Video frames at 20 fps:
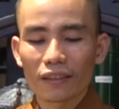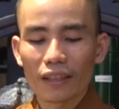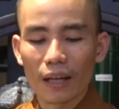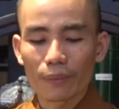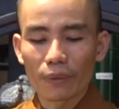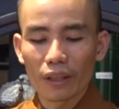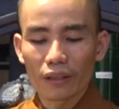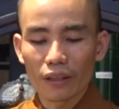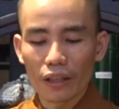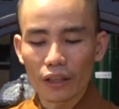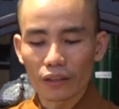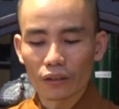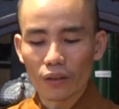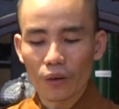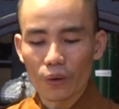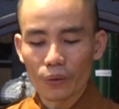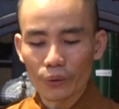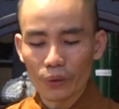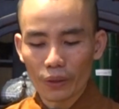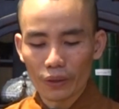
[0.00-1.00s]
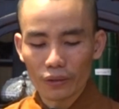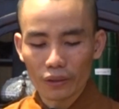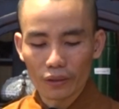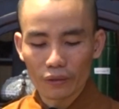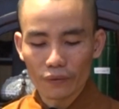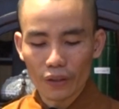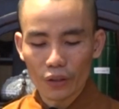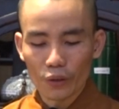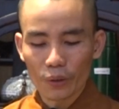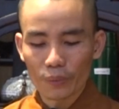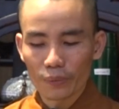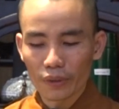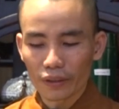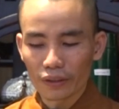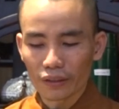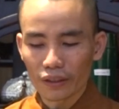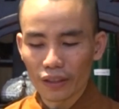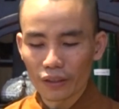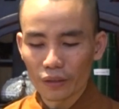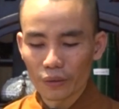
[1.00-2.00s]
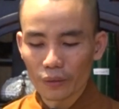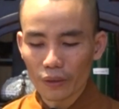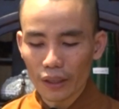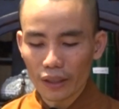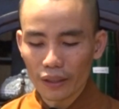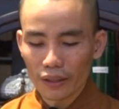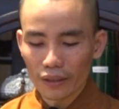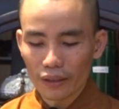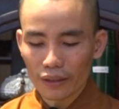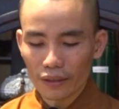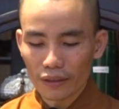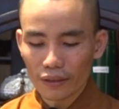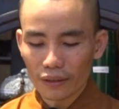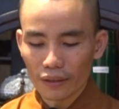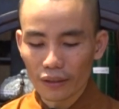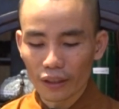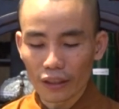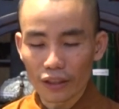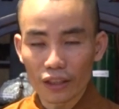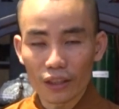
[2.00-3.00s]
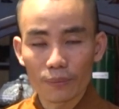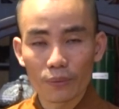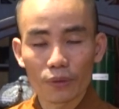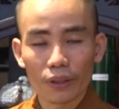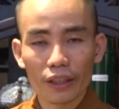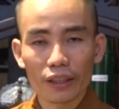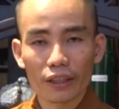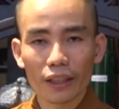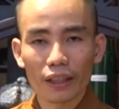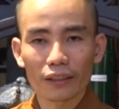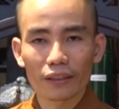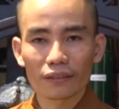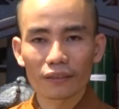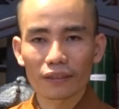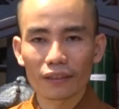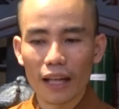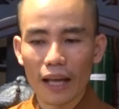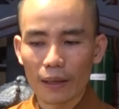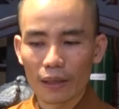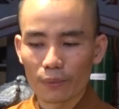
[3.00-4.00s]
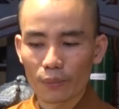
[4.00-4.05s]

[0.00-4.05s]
Cảm thấy thiệt thòi cho cái tượng Phật của mình, nên cô ấy nghĩ ra một cái cách, làm